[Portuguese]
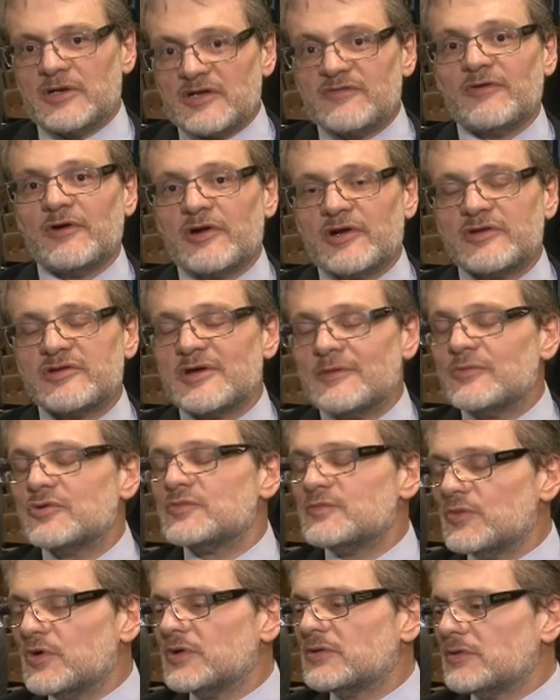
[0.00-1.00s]
Nós
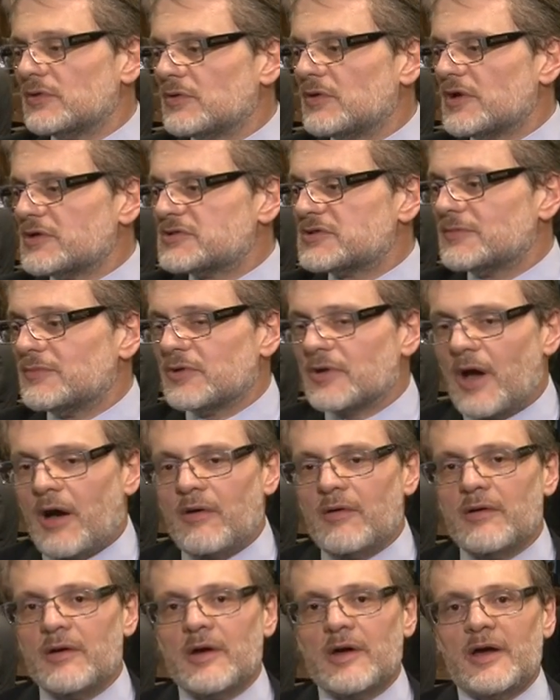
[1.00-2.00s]
valorizamos muito o nosso
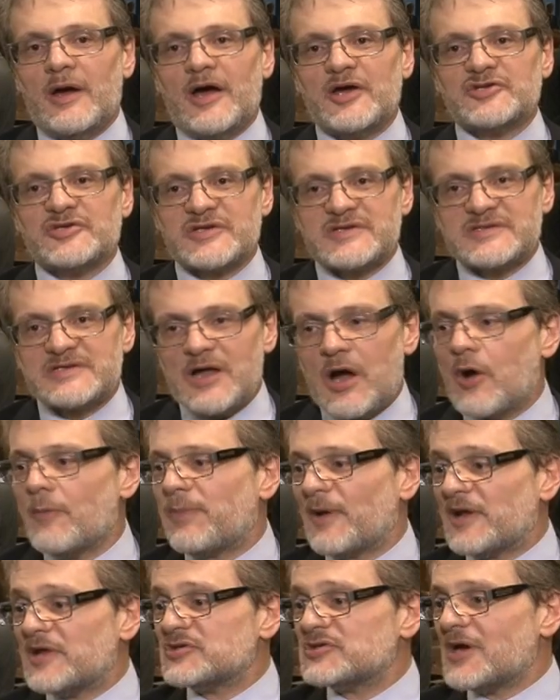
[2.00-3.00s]
tribunal a gestão, o
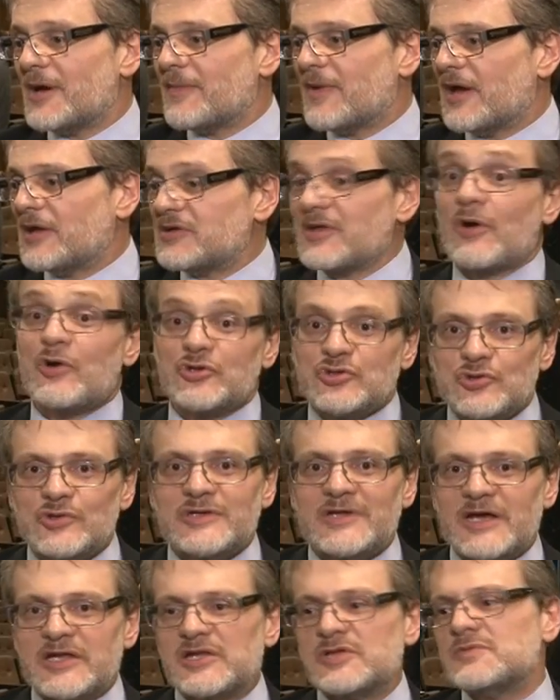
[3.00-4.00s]
planejamento e a
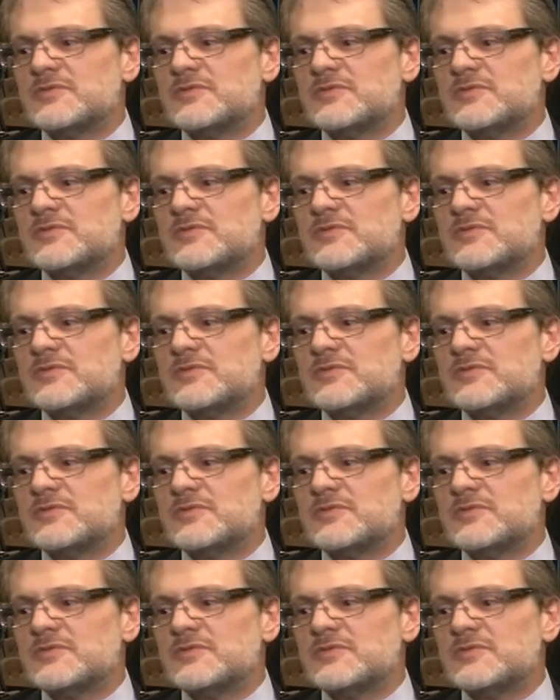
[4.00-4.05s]
continuidade